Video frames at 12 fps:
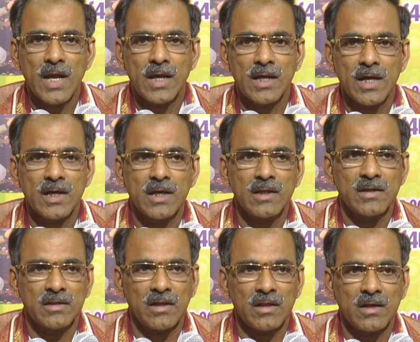ఏకాగ్ర
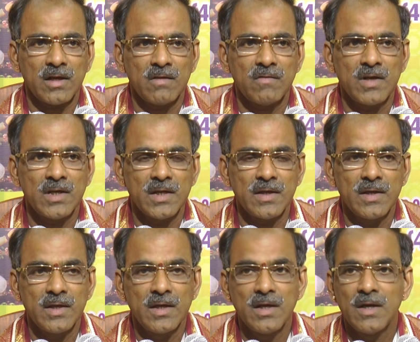చిత్తత కావాలి
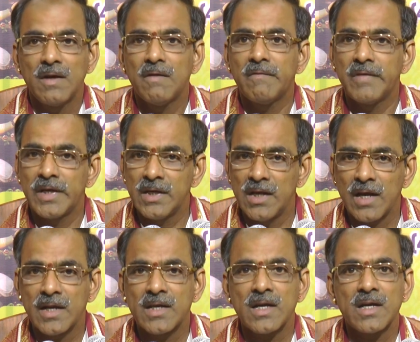
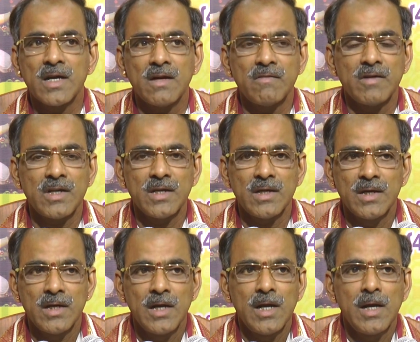వైరాగ్యం కావాలి
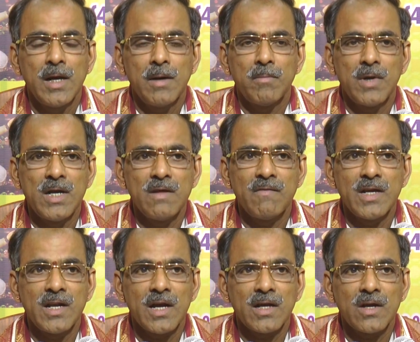మళ్ళీ
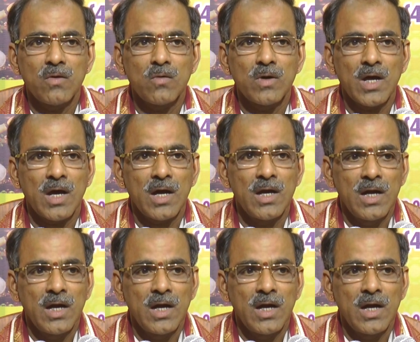వైరాగ్యం కూడా